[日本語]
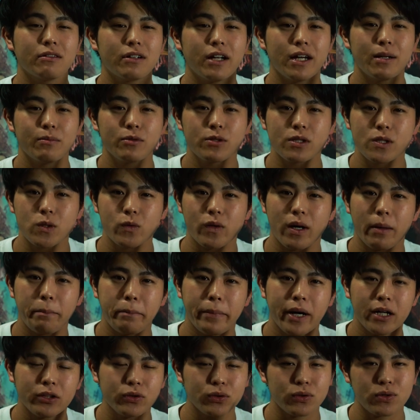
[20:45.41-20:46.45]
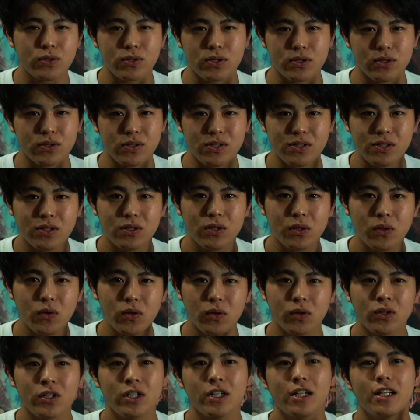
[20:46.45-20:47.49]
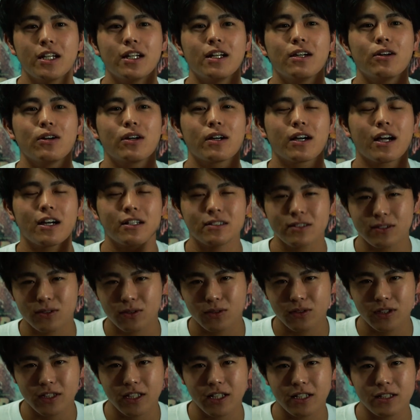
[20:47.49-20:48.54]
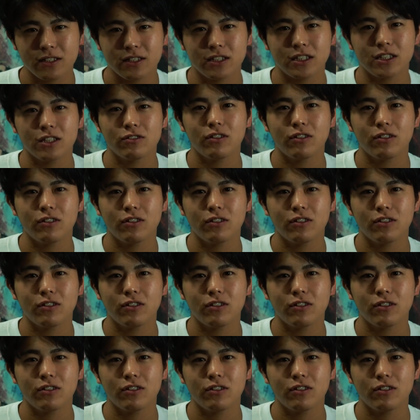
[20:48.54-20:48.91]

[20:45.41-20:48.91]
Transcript: ライブツアーパドルズの感想に関して